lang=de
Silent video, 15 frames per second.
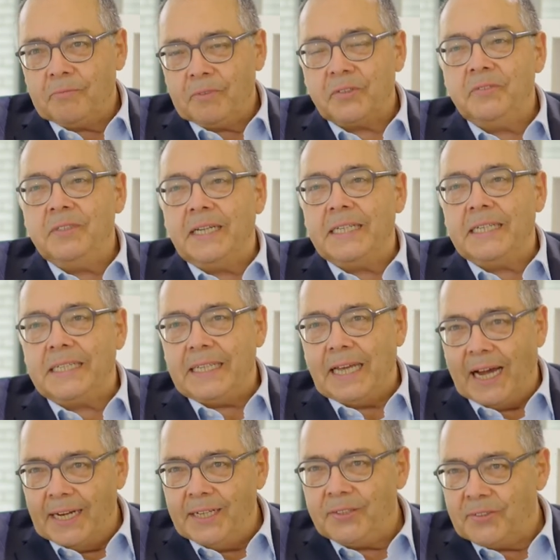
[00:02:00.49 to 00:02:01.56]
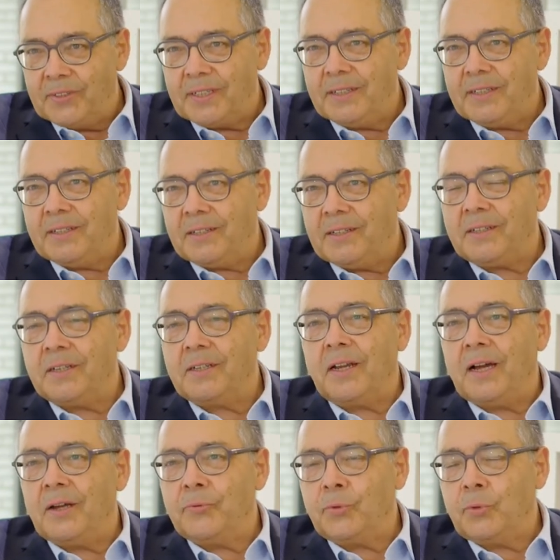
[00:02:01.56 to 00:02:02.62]
Wir sind ja nicht die Einzigen, äh, die
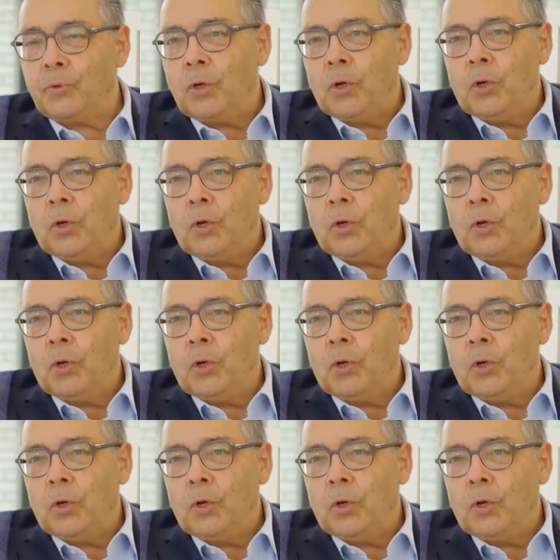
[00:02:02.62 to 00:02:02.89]
da sind.